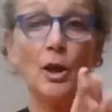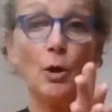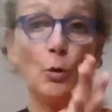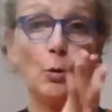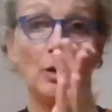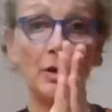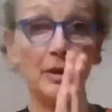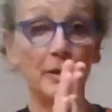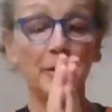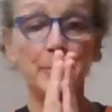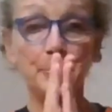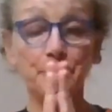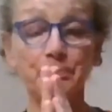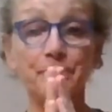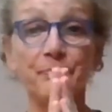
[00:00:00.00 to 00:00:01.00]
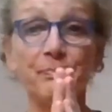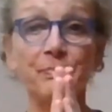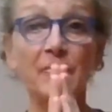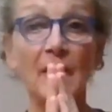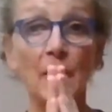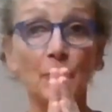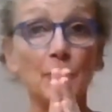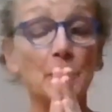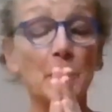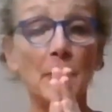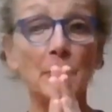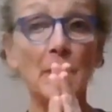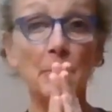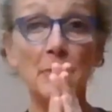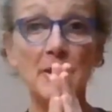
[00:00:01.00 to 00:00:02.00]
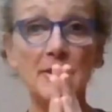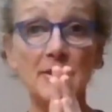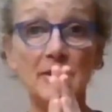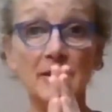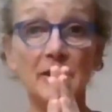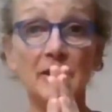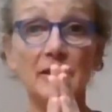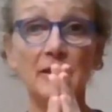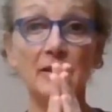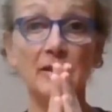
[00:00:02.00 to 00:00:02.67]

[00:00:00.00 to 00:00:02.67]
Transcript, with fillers: Oder eben wie beim Namaste